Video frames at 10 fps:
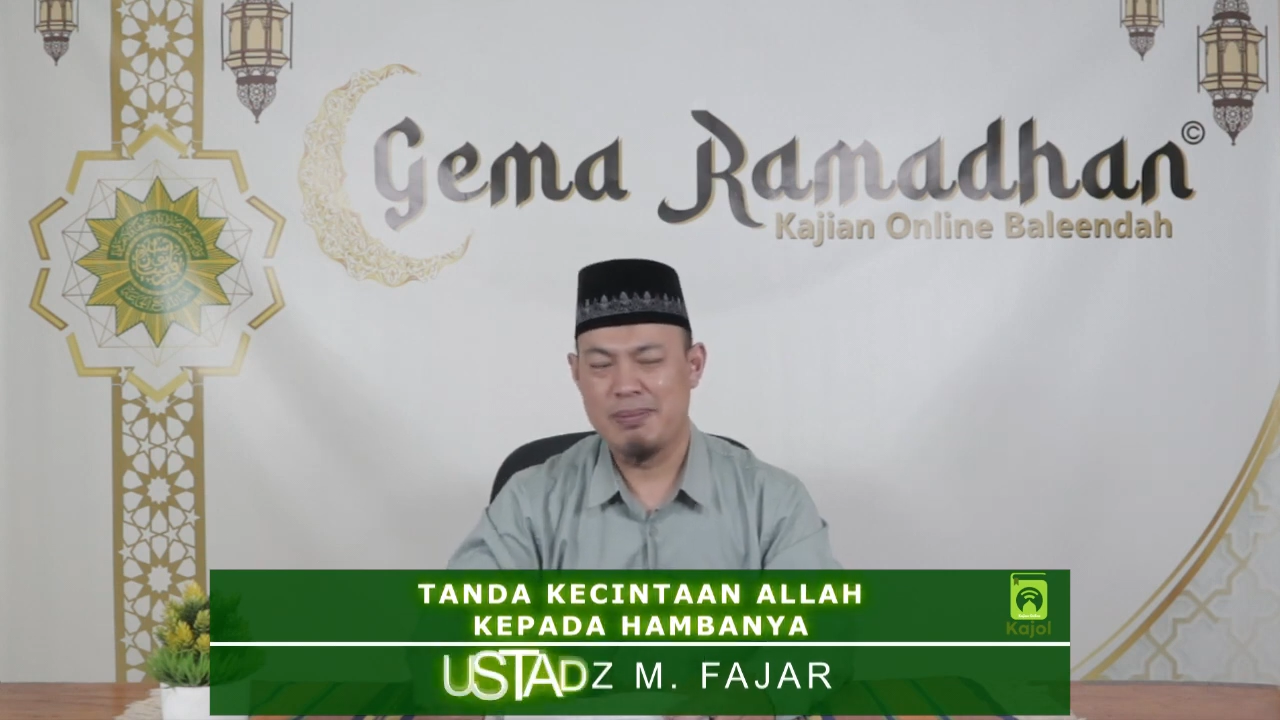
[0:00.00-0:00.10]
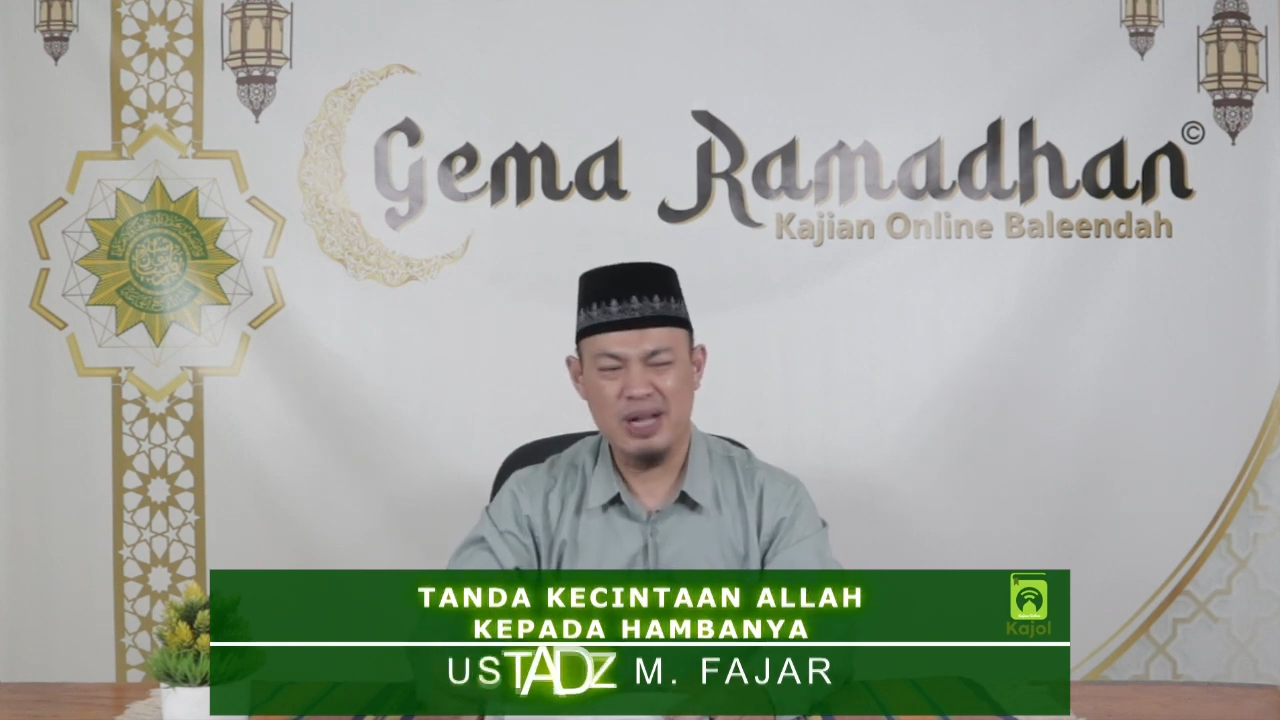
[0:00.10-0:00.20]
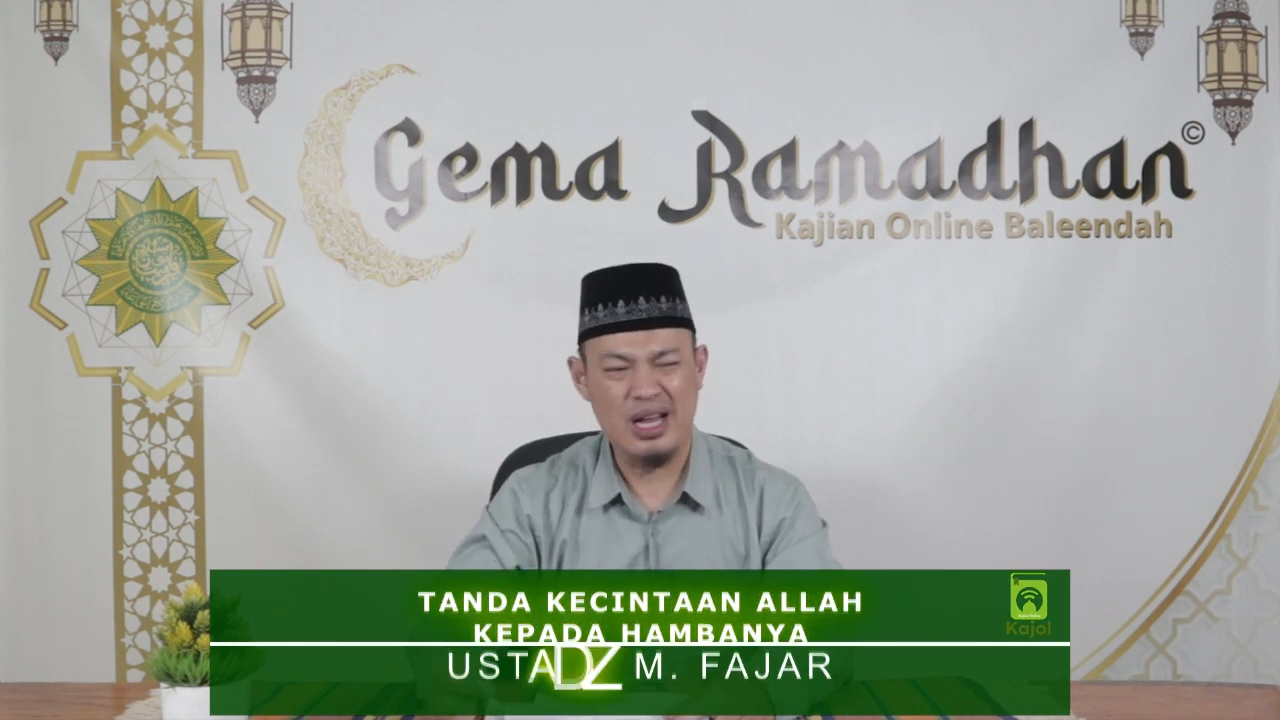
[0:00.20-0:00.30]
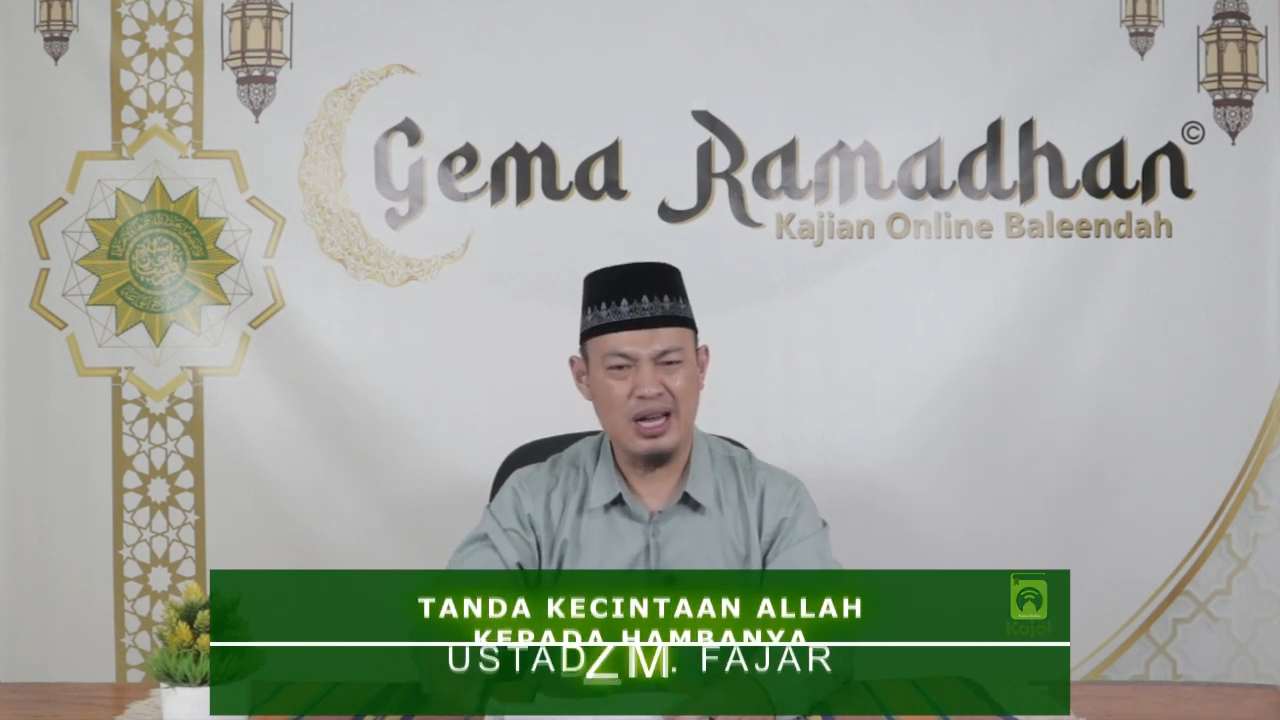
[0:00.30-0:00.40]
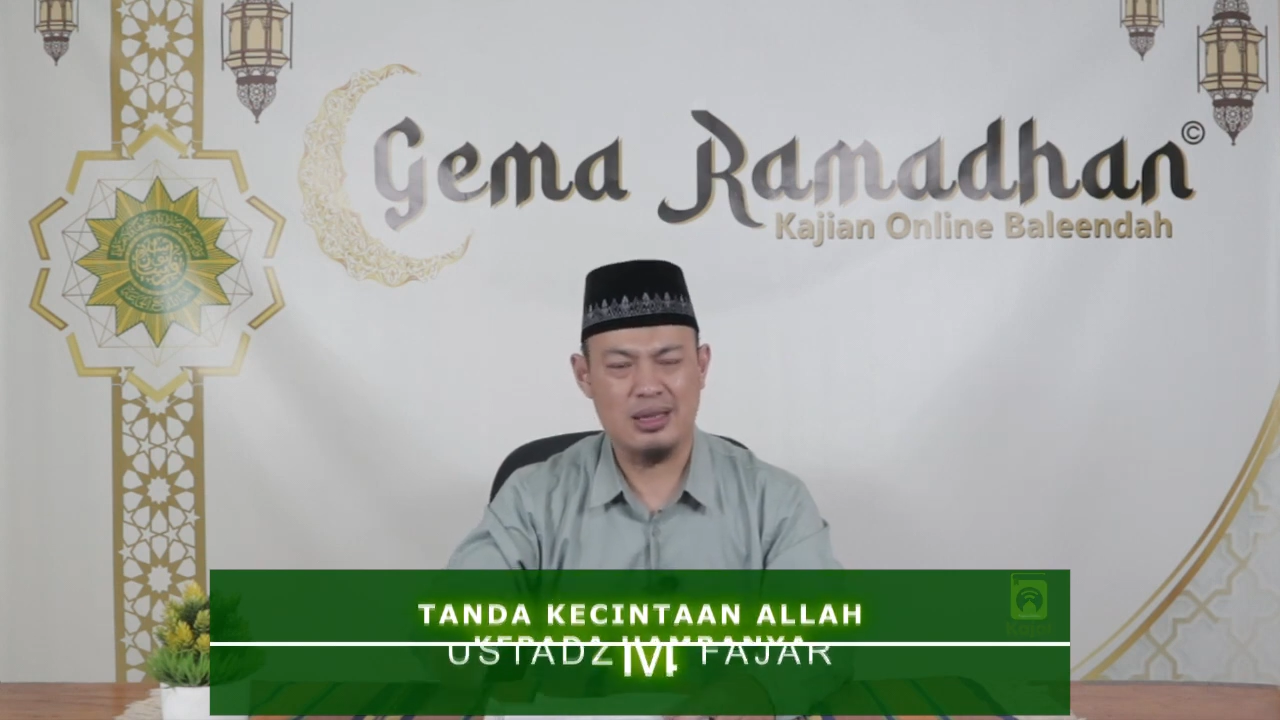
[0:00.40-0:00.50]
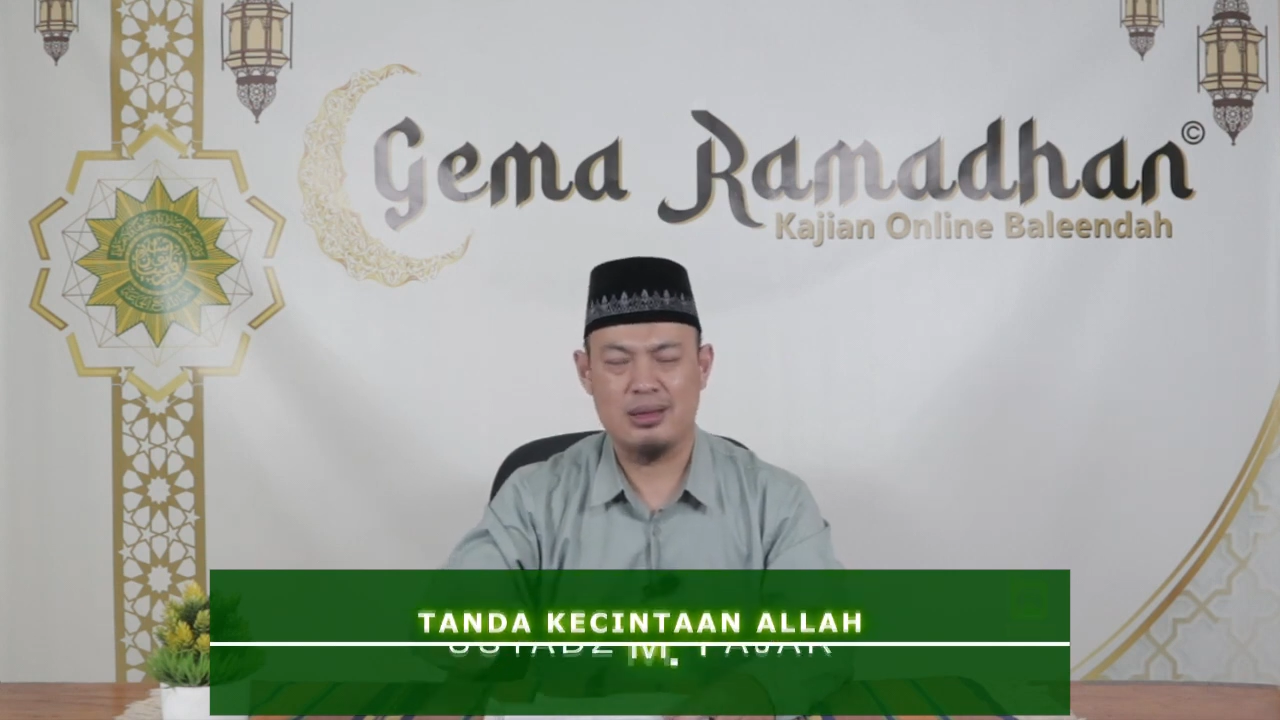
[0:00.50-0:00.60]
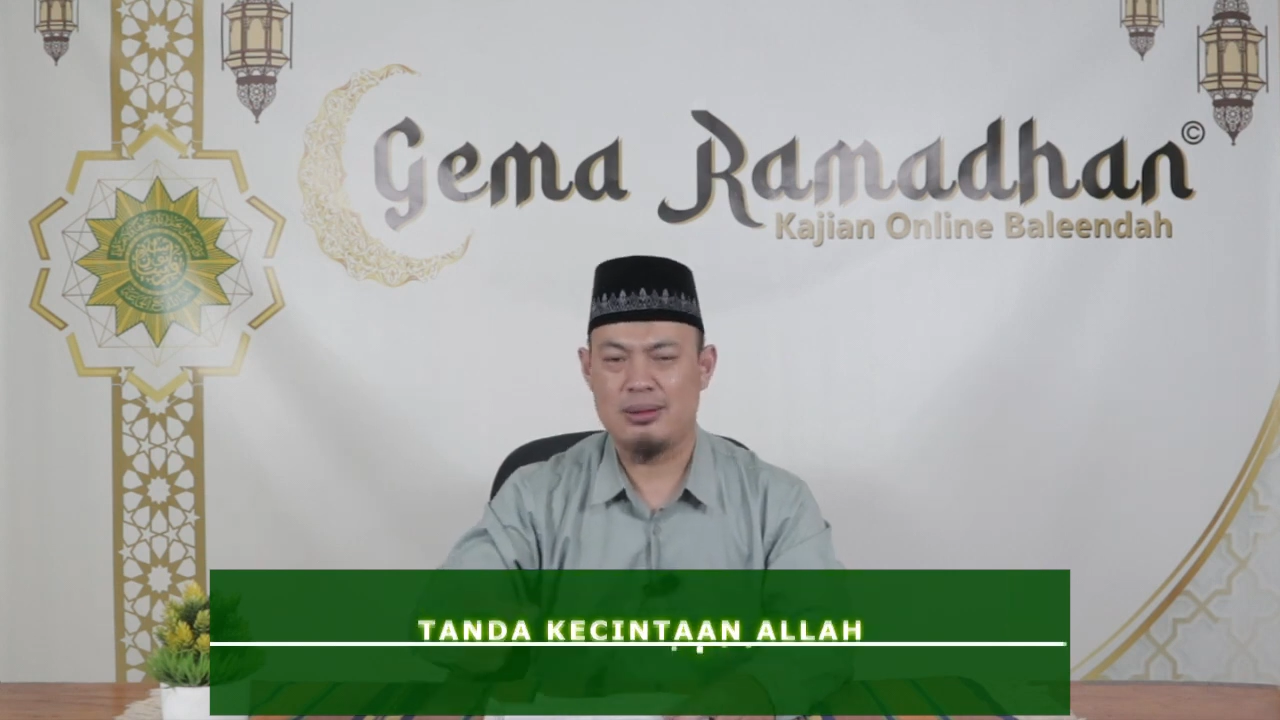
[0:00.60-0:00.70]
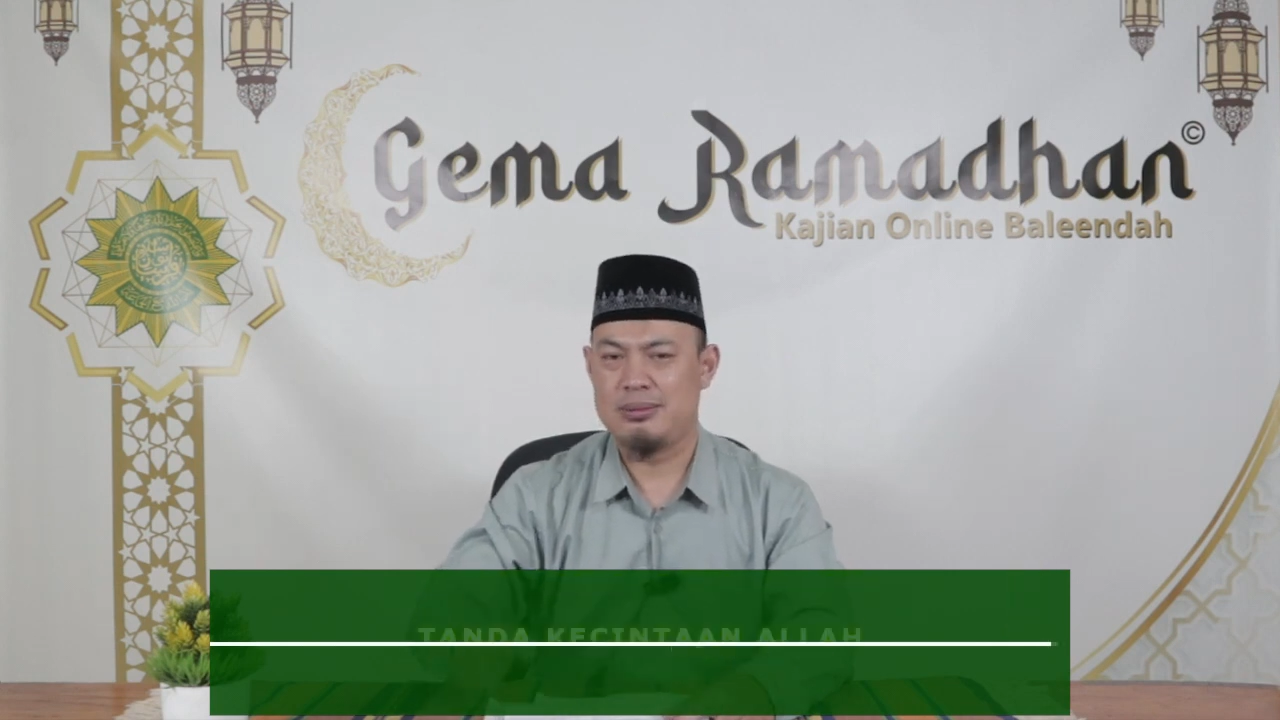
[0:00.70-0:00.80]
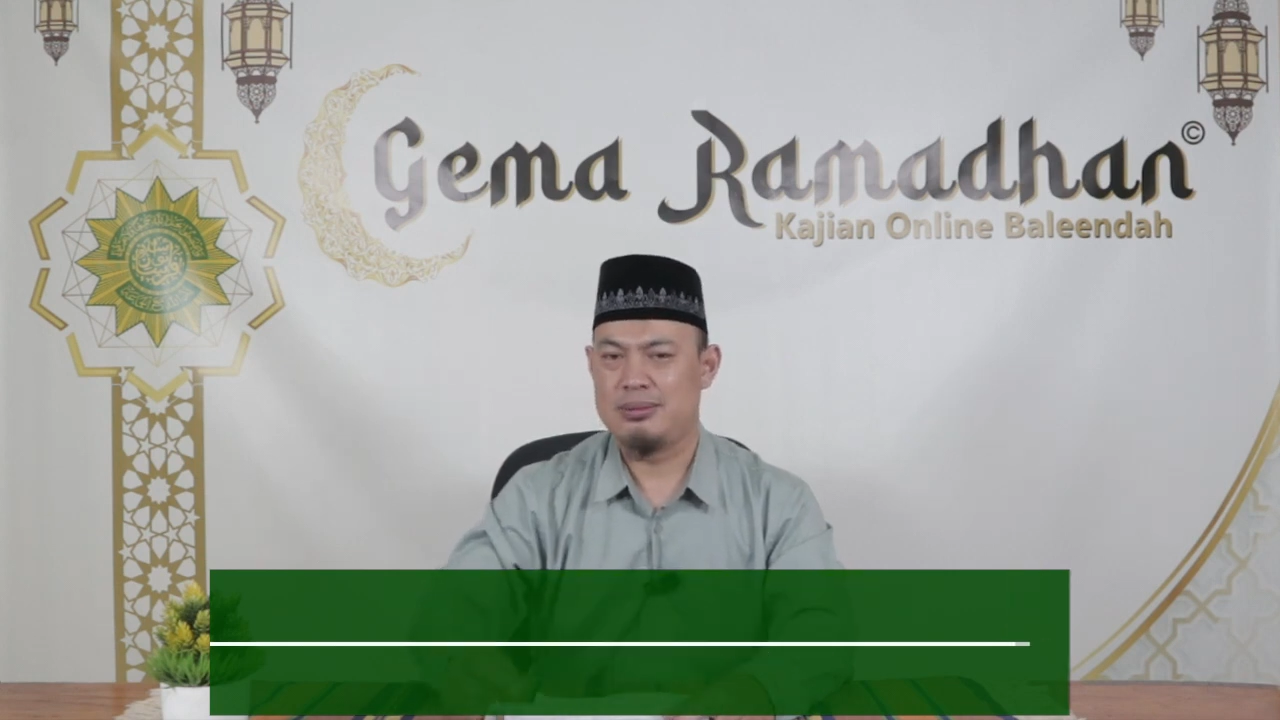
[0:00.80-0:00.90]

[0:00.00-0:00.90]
Berat